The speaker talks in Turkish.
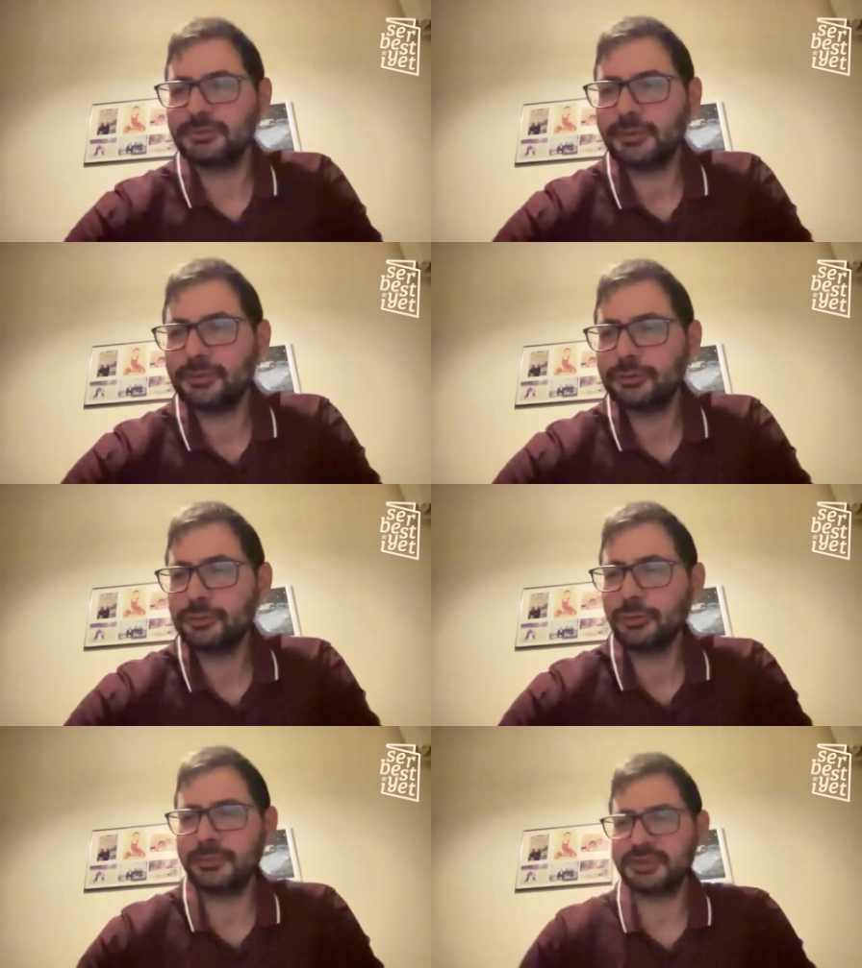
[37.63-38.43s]
Bu da
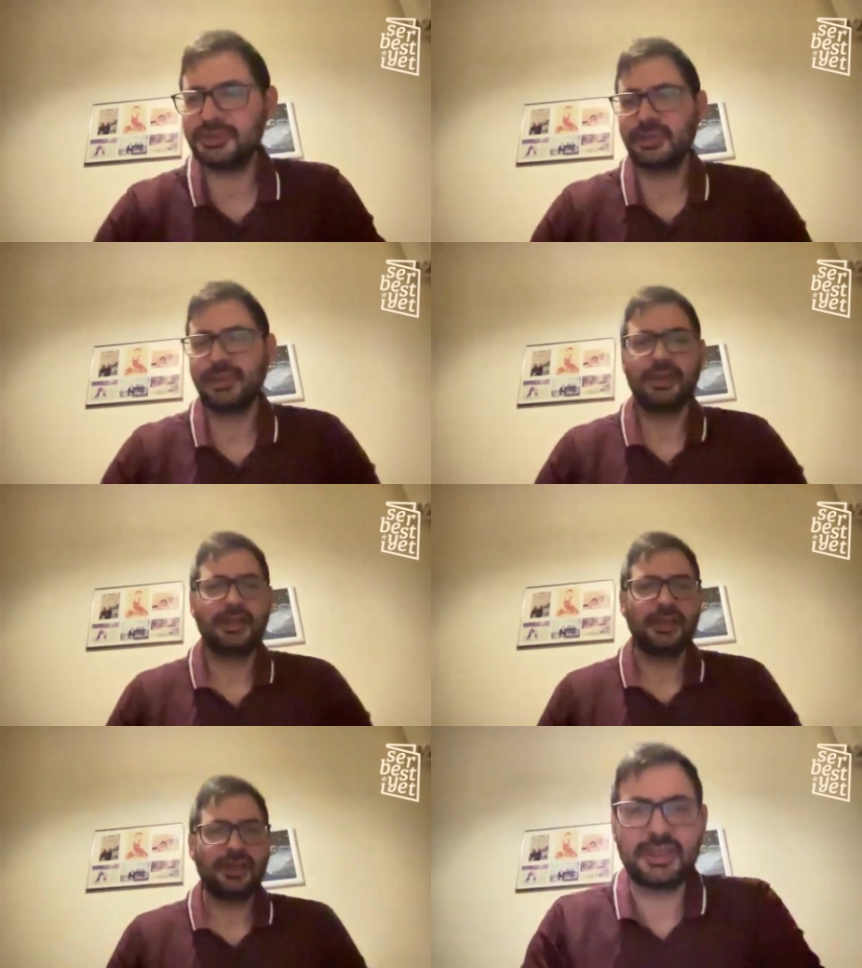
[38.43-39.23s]
1915'in
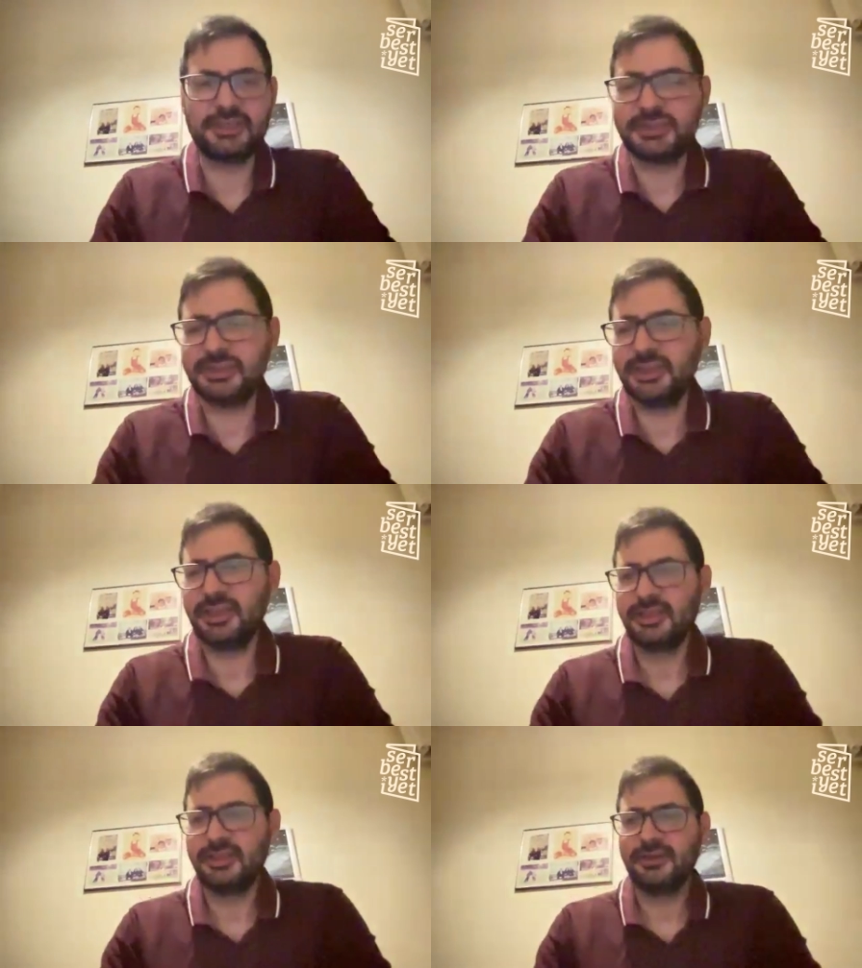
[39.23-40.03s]

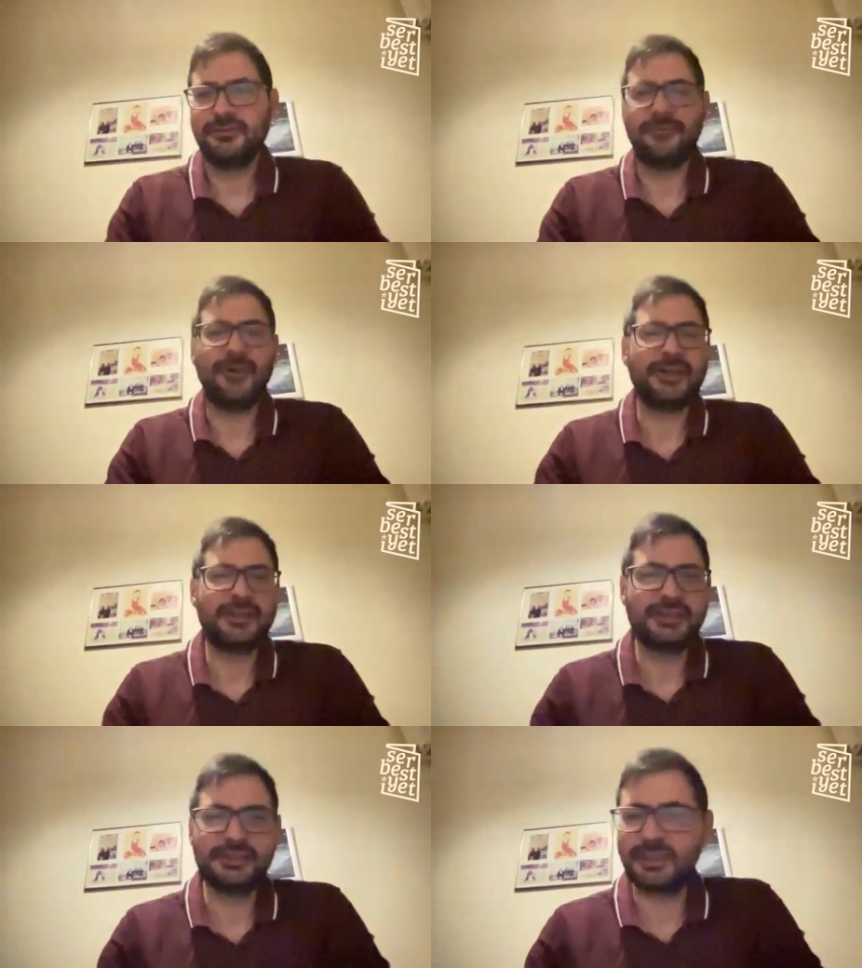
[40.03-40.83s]
sahadaki
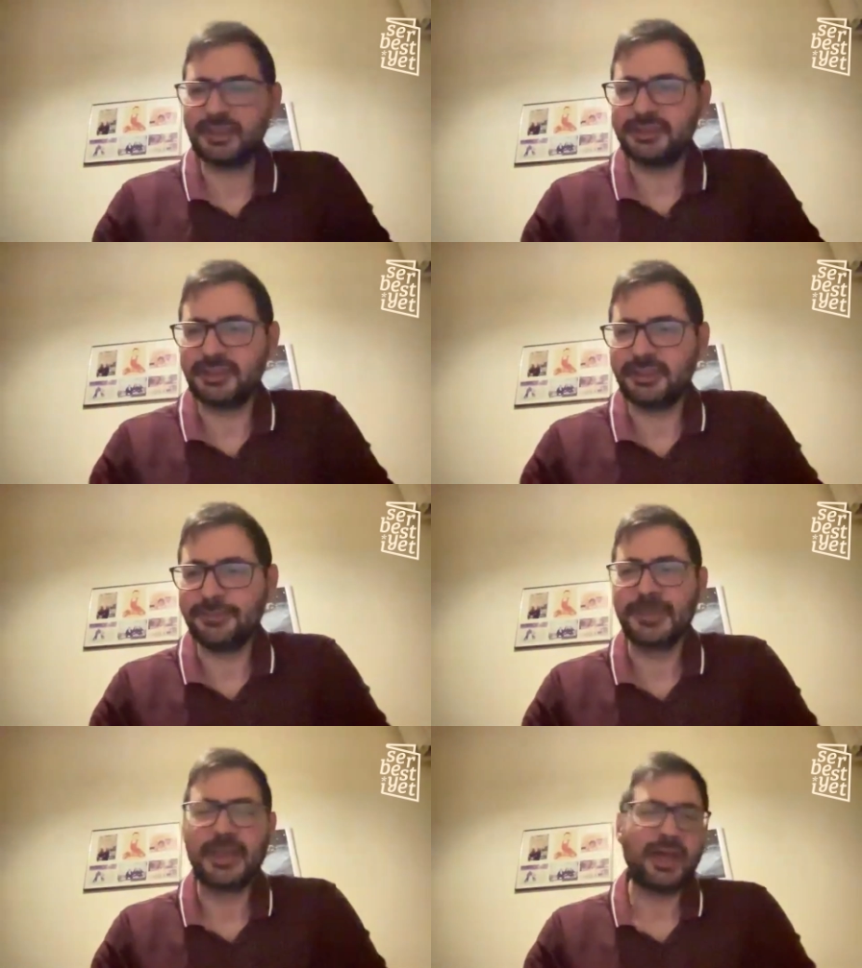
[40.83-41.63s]
faillerinden
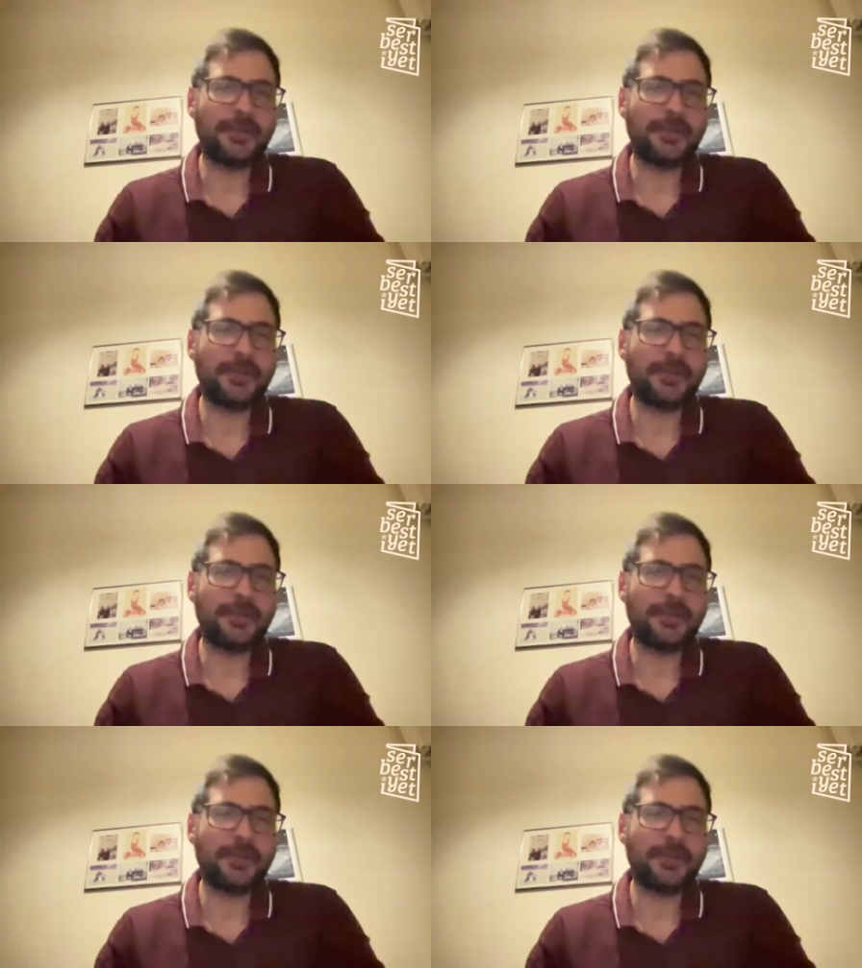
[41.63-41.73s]
diyelim.